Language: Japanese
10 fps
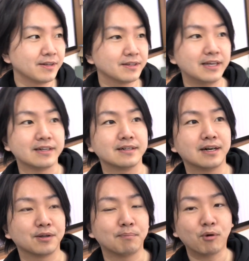で
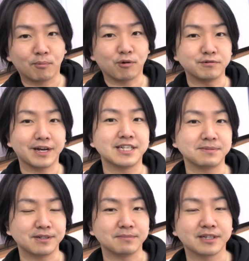あのポコポコ売れ
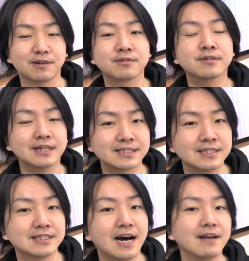始めるみたいなことが
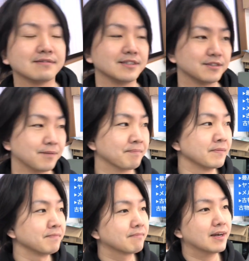全然あるんですよ
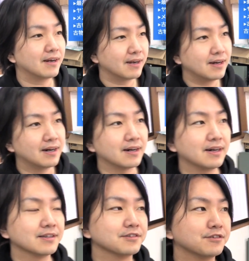だから、
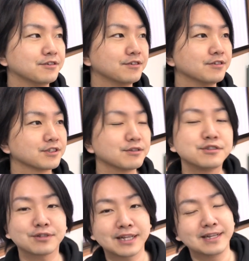あのー、そう
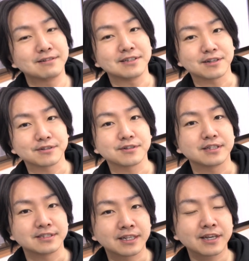いう状態になるっていうこと
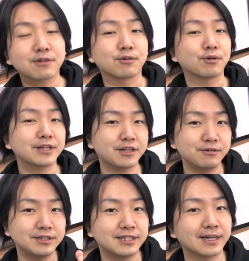ですね結構これで
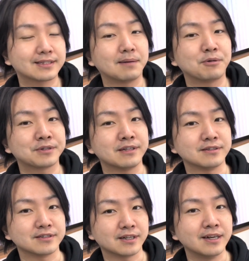優位性が保て
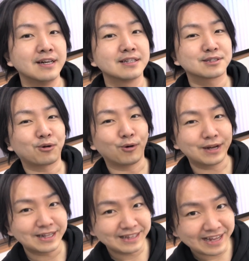るんですねこ
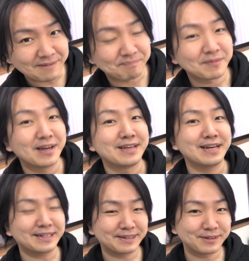れで
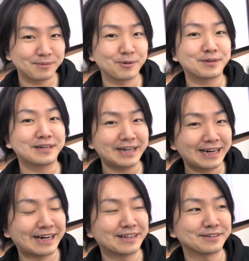やっと僕
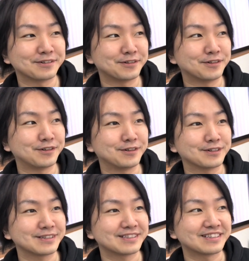があ
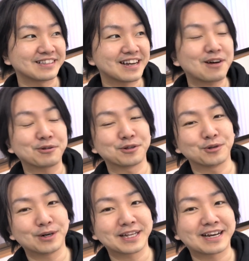のー過去の
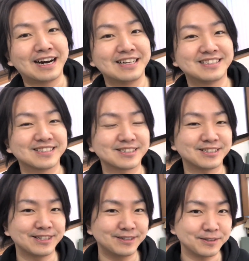動画で解説
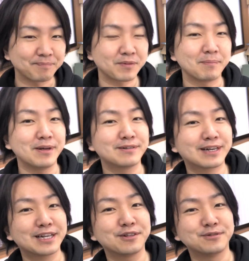してる
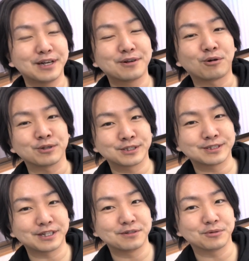メルカリの売れる
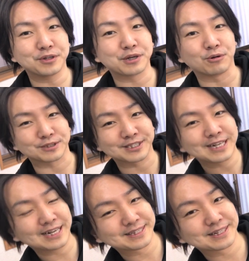コツっていうものにこう
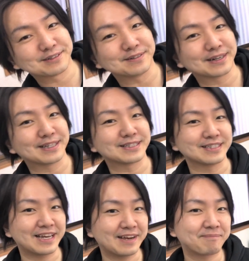繋がってくるわけで
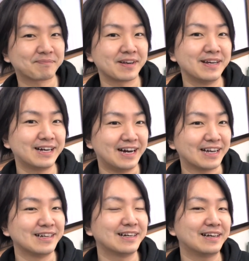すね。は
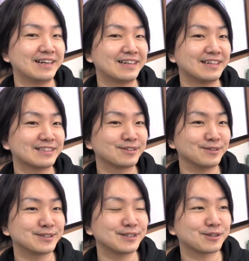い。えー、
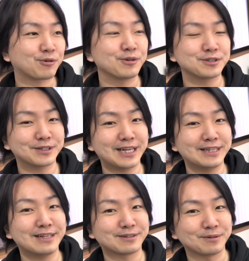そうするとこの状態
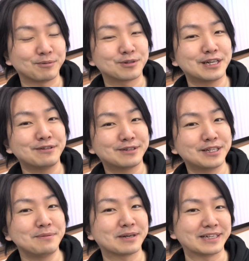になると僕が言っ
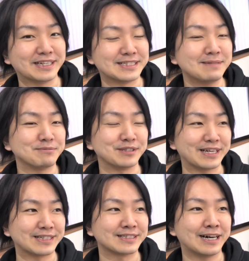てる意味がね、全部
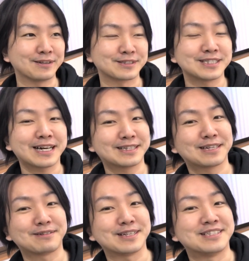ね、あの、繋がっ
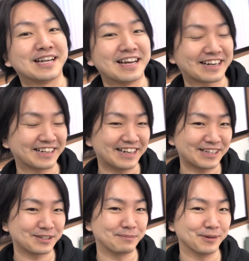てくるんじゃないか
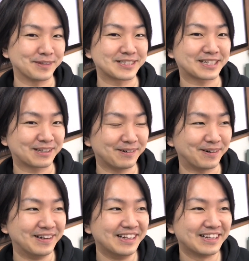なと思うんですけ
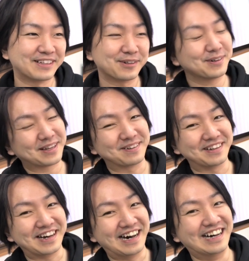ど、どうだろ
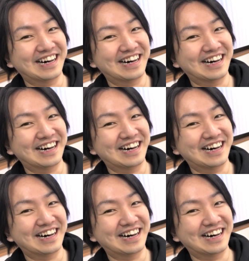うな。